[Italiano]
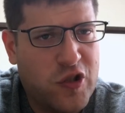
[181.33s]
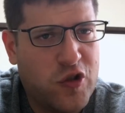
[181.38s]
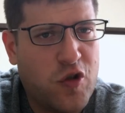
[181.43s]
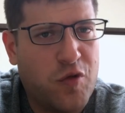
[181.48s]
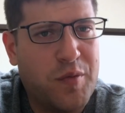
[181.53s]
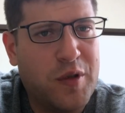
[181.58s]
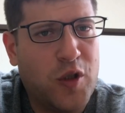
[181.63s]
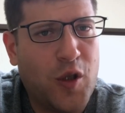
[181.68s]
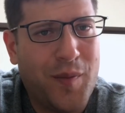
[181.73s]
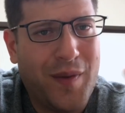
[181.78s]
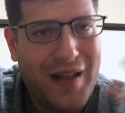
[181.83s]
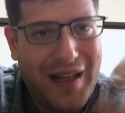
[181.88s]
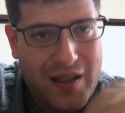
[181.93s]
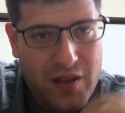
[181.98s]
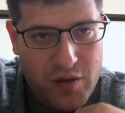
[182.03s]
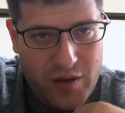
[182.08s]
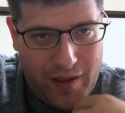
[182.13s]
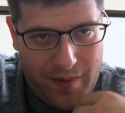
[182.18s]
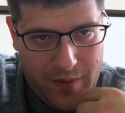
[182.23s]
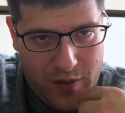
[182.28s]
ha assorbito
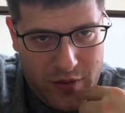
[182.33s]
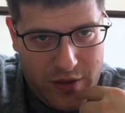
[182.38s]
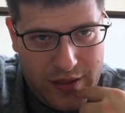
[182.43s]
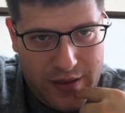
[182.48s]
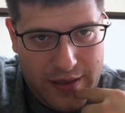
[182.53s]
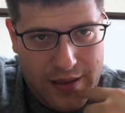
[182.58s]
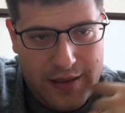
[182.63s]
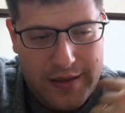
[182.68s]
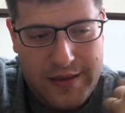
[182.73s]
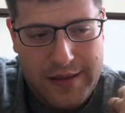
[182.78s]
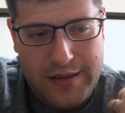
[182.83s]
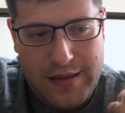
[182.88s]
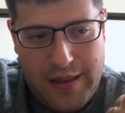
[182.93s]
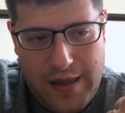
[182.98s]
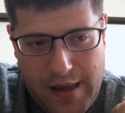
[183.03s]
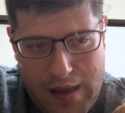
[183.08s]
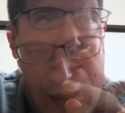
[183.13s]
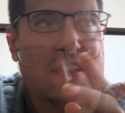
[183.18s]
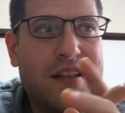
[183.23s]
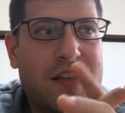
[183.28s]
parecchio dal mio
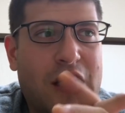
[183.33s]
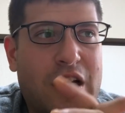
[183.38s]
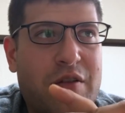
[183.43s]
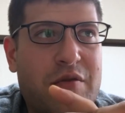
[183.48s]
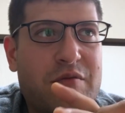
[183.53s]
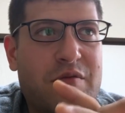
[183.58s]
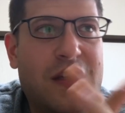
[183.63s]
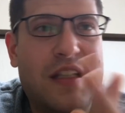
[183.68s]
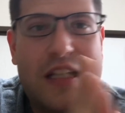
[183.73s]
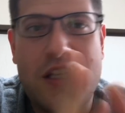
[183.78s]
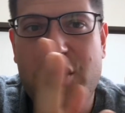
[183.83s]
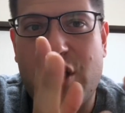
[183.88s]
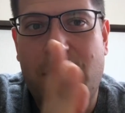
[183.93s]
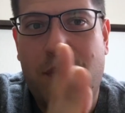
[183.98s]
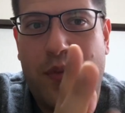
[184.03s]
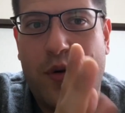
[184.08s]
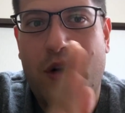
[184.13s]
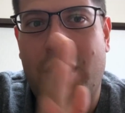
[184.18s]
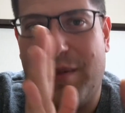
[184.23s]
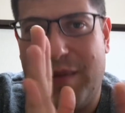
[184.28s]
stress. Cioè, venite in
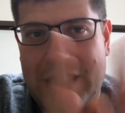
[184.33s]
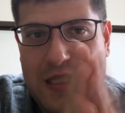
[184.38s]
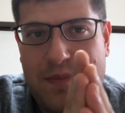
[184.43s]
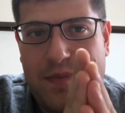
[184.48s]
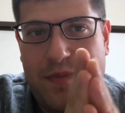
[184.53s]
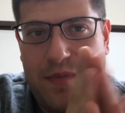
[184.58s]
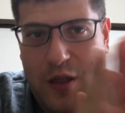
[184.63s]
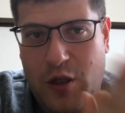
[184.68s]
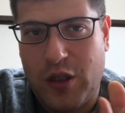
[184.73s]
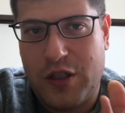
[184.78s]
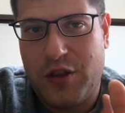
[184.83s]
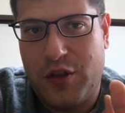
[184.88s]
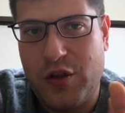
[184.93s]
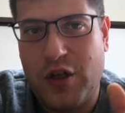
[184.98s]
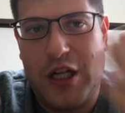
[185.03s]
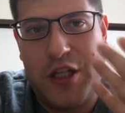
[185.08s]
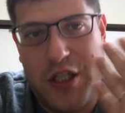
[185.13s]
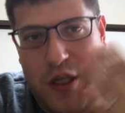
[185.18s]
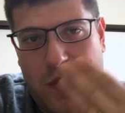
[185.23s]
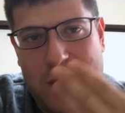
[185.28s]
Giappone, ma occhio
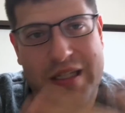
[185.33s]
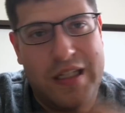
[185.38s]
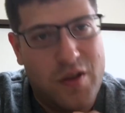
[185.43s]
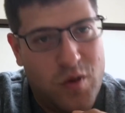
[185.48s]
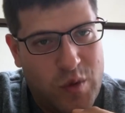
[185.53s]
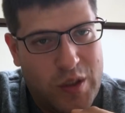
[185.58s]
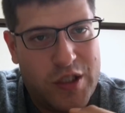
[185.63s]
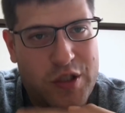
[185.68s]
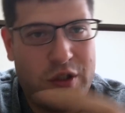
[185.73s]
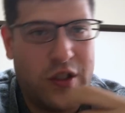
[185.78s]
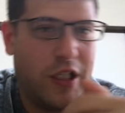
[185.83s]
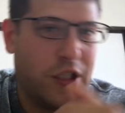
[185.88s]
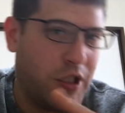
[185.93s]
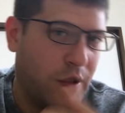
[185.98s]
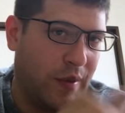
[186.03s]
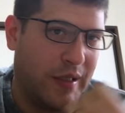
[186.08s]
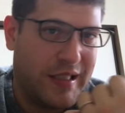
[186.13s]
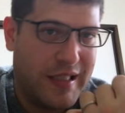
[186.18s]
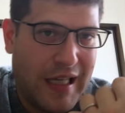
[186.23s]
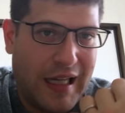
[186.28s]
che c'è questa situazione, c'è
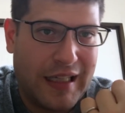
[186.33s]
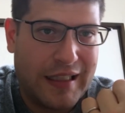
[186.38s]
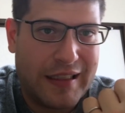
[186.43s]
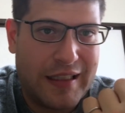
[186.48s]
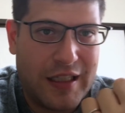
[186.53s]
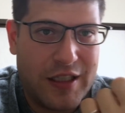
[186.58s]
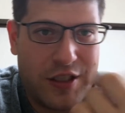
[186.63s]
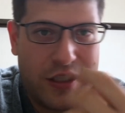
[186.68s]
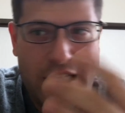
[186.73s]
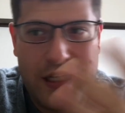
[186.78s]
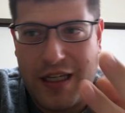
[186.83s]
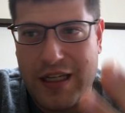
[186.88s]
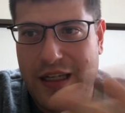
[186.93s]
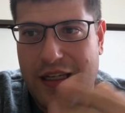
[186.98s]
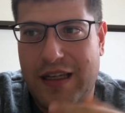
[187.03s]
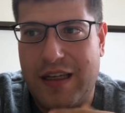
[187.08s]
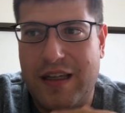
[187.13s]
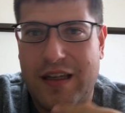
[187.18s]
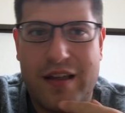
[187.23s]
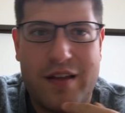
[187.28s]
quest'altra.
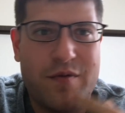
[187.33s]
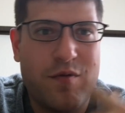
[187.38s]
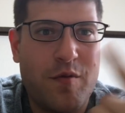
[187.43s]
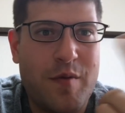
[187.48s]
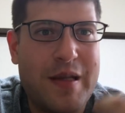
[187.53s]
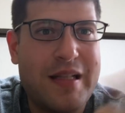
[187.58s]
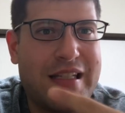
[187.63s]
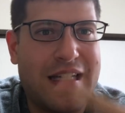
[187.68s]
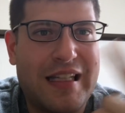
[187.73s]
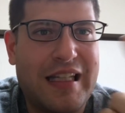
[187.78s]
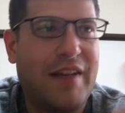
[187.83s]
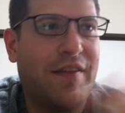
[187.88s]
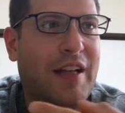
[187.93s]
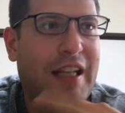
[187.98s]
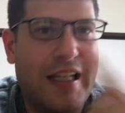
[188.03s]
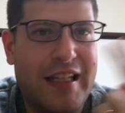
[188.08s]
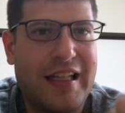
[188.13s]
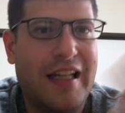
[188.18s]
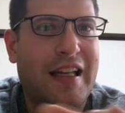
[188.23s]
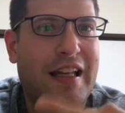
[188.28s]
Cioè, pensate che
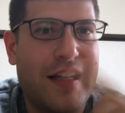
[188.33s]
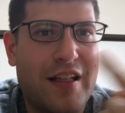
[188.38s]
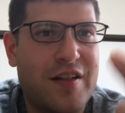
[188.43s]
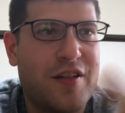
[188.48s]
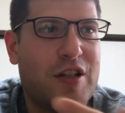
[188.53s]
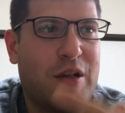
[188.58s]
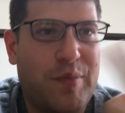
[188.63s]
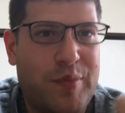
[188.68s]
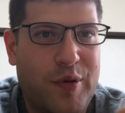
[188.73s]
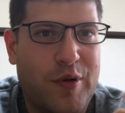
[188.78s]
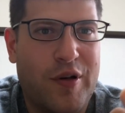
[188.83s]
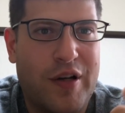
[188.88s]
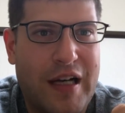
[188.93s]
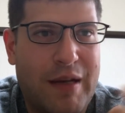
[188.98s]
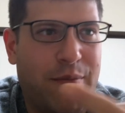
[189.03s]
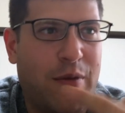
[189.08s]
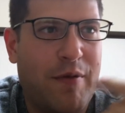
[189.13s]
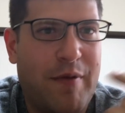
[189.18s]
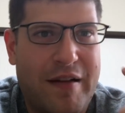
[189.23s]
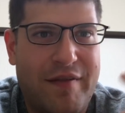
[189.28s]
venite in Giappone
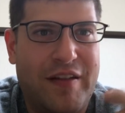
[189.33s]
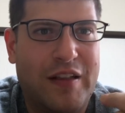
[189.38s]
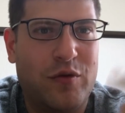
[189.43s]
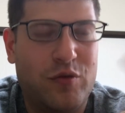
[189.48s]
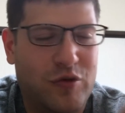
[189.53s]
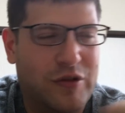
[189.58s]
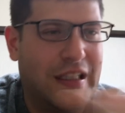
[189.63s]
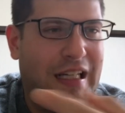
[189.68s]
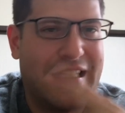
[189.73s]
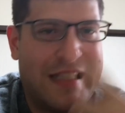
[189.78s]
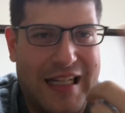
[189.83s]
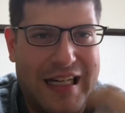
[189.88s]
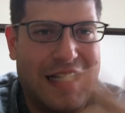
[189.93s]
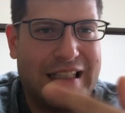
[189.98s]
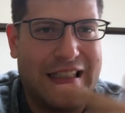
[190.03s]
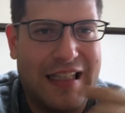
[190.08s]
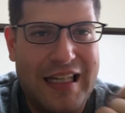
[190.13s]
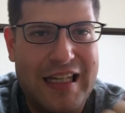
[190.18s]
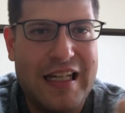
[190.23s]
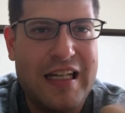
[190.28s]
e poi fate tutte le
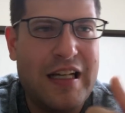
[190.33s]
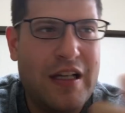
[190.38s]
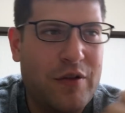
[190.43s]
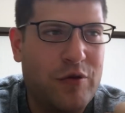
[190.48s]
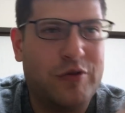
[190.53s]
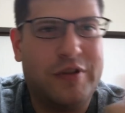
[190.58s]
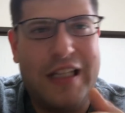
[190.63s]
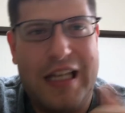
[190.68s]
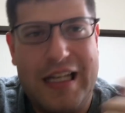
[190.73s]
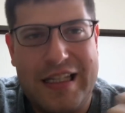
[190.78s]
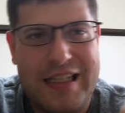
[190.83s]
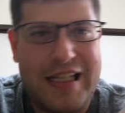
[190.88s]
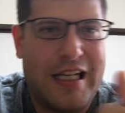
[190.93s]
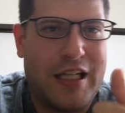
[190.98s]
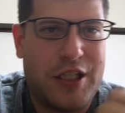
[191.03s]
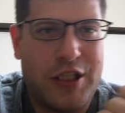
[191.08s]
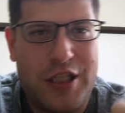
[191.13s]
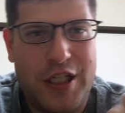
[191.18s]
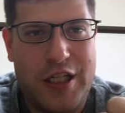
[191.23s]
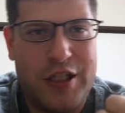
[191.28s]
serate, tutte le sere a
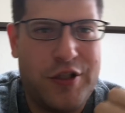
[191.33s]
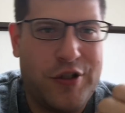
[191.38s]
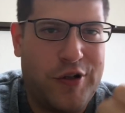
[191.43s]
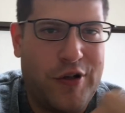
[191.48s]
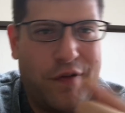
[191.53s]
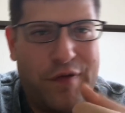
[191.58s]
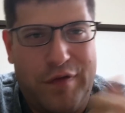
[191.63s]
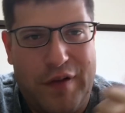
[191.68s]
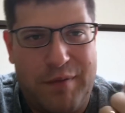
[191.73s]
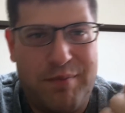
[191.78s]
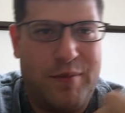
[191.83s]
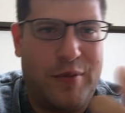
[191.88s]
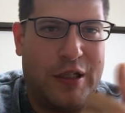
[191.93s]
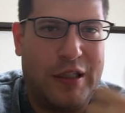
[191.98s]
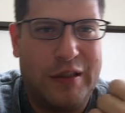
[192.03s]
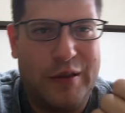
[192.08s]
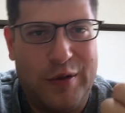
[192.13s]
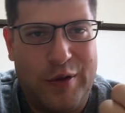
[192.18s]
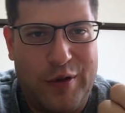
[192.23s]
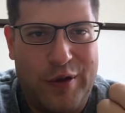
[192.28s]
Shinjuku, fa
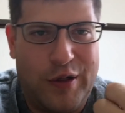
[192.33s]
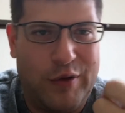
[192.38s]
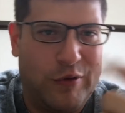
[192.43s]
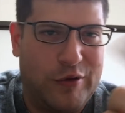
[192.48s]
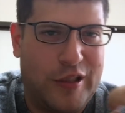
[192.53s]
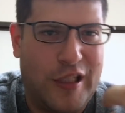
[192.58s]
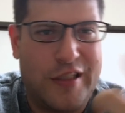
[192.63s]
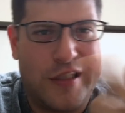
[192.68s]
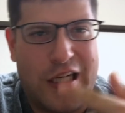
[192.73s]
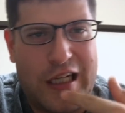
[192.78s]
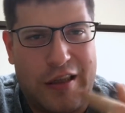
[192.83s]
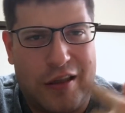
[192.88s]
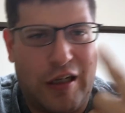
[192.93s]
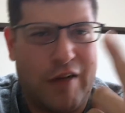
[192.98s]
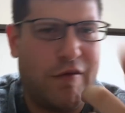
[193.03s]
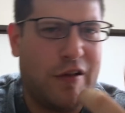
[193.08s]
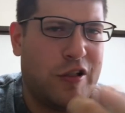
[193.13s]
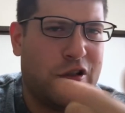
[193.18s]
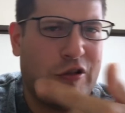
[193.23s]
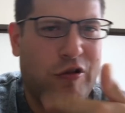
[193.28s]
Bordore, tutte le sere
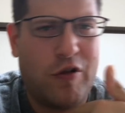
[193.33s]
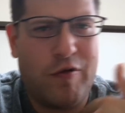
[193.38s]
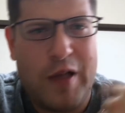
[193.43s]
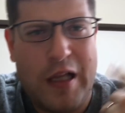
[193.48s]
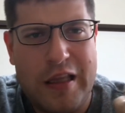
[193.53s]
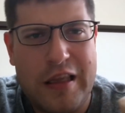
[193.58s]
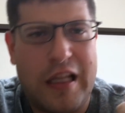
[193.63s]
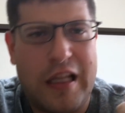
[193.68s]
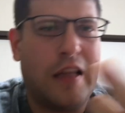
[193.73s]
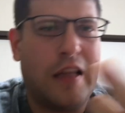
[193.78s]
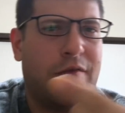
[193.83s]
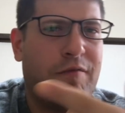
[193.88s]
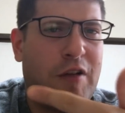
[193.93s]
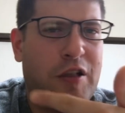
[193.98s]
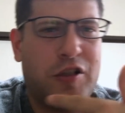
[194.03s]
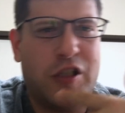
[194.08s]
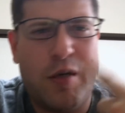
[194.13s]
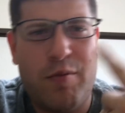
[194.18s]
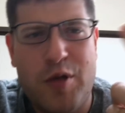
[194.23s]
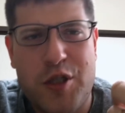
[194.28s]
attraverso,
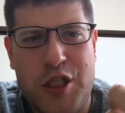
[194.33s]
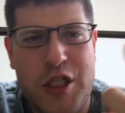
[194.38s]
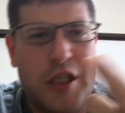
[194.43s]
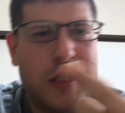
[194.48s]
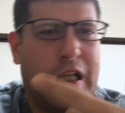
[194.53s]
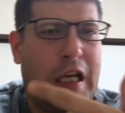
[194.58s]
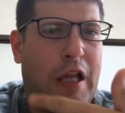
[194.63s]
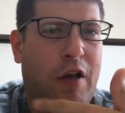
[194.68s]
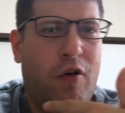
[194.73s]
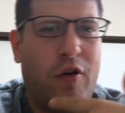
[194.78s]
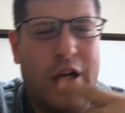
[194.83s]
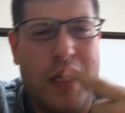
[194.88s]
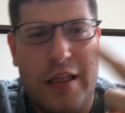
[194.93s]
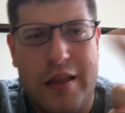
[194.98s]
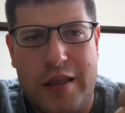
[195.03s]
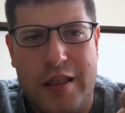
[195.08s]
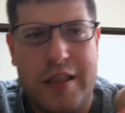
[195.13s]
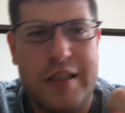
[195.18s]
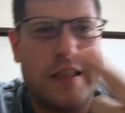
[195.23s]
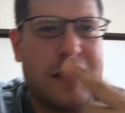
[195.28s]
facciamoci tre
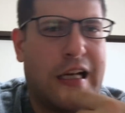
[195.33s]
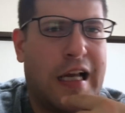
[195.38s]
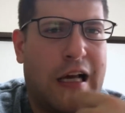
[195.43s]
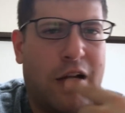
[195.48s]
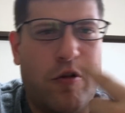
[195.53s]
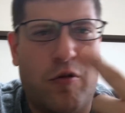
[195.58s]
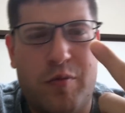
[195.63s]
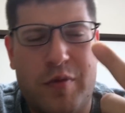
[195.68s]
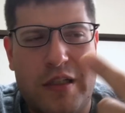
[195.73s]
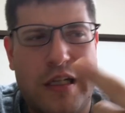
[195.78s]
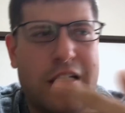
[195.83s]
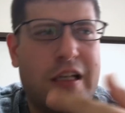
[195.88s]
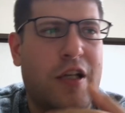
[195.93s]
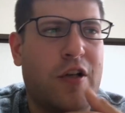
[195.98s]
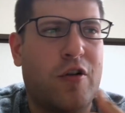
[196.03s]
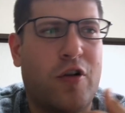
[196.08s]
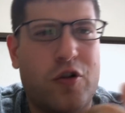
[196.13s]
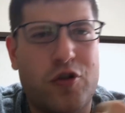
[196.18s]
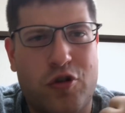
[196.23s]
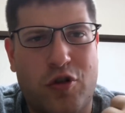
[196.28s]
ore di slalom
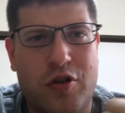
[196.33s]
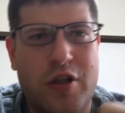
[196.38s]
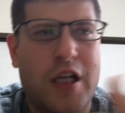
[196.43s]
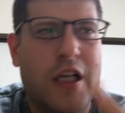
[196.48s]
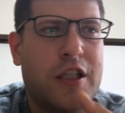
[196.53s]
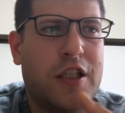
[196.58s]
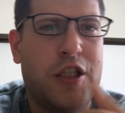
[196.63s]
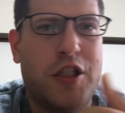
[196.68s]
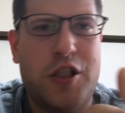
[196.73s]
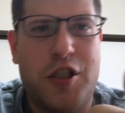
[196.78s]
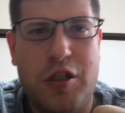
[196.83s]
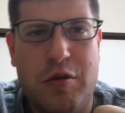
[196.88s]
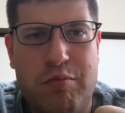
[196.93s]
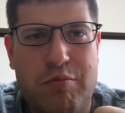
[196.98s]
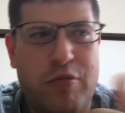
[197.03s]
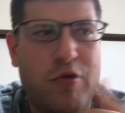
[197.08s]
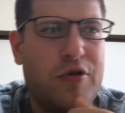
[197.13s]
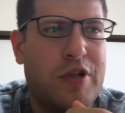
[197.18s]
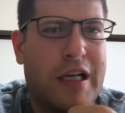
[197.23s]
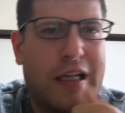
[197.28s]
nell'incrocio di
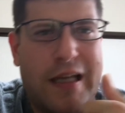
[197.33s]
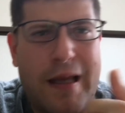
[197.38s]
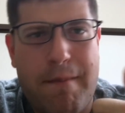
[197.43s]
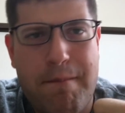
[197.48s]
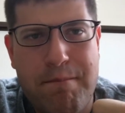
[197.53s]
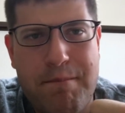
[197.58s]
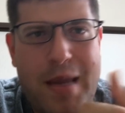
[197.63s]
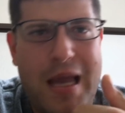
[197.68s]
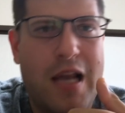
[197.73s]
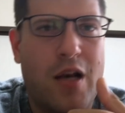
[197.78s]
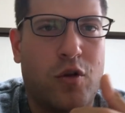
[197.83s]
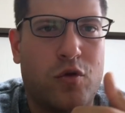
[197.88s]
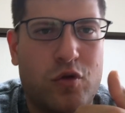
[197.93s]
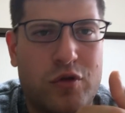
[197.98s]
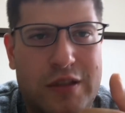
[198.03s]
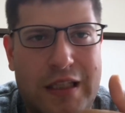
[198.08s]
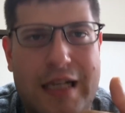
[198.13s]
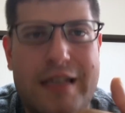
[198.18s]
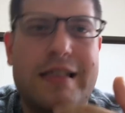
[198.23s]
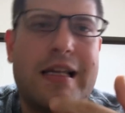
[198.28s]
Shibuya, che bello,
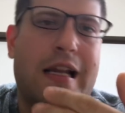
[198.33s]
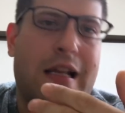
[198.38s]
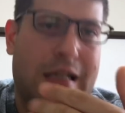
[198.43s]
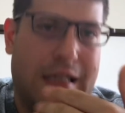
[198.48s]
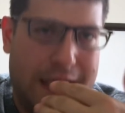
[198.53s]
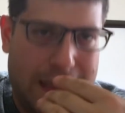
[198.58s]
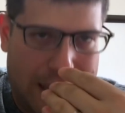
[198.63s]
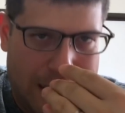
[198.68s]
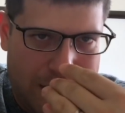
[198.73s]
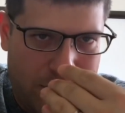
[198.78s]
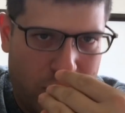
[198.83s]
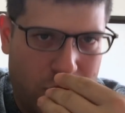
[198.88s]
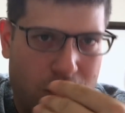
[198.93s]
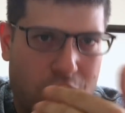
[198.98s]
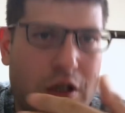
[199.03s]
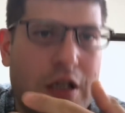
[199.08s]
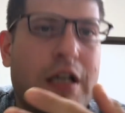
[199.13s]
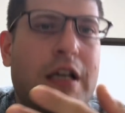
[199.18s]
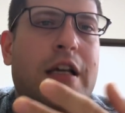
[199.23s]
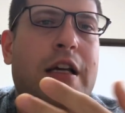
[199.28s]
tutte le sere, cavolo.